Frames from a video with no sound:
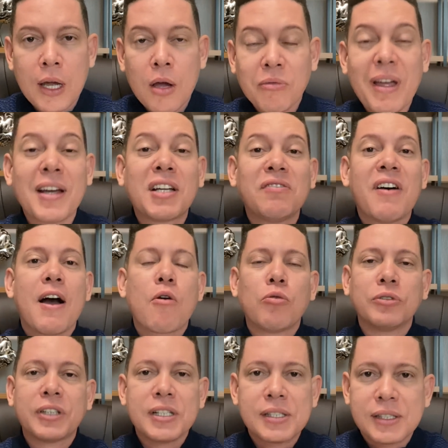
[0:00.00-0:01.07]
o que é que vai
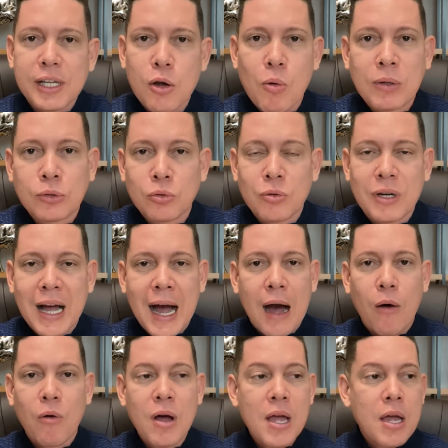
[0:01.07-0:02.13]
acontecer quando um
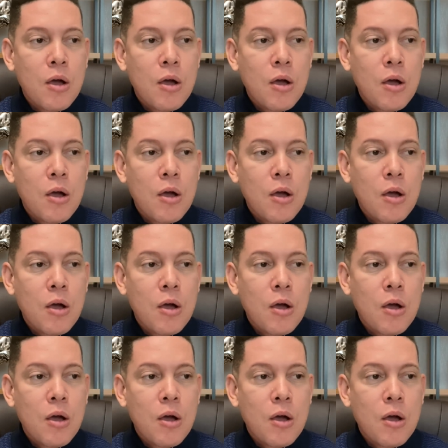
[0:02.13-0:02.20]
carro.